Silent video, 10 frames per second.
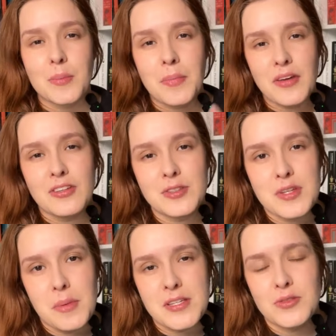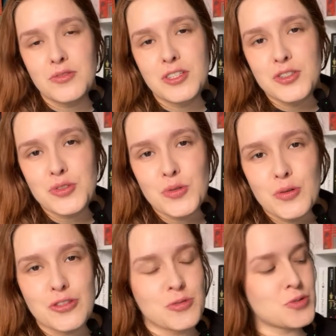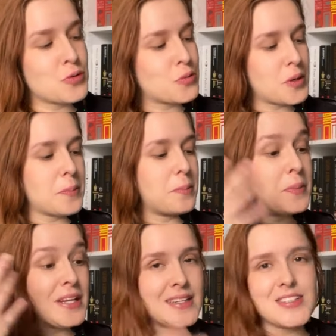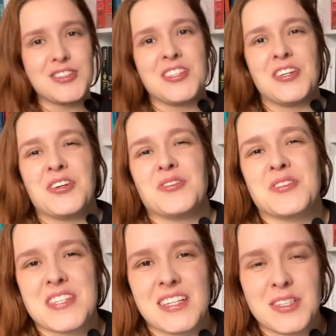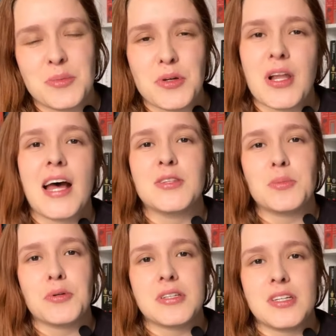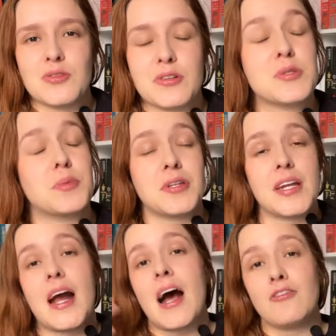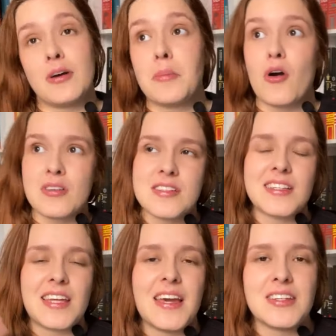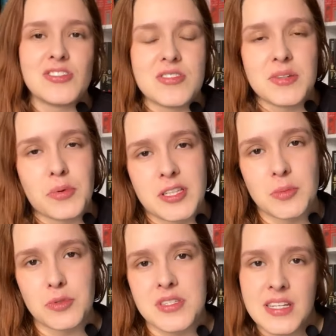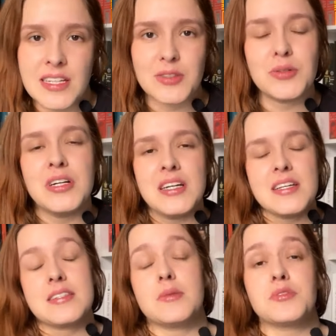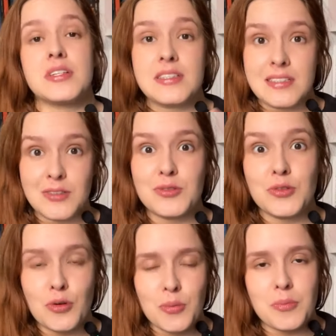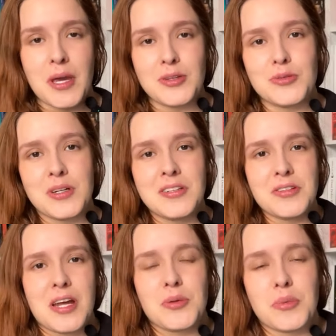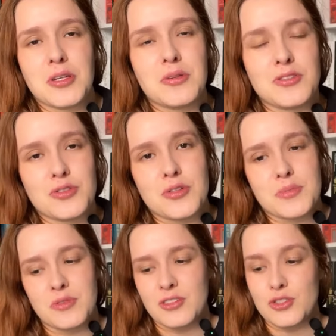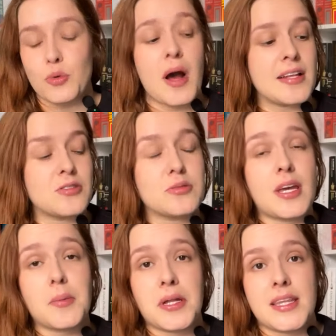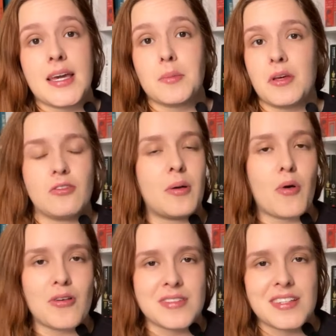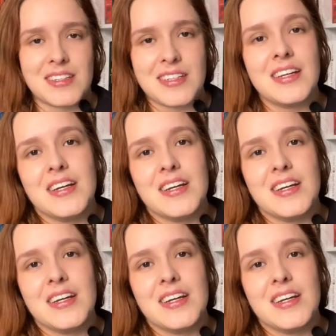Bem-vindos a mais um vídeo. Hoje eu estou com uma pilha de livros aqui do meu lado, porque eu vou responder a famosa tag de 50%. Estamos então no meio do ano, né? No meio do ano de 2024. Tem uma tag bem famosa aqui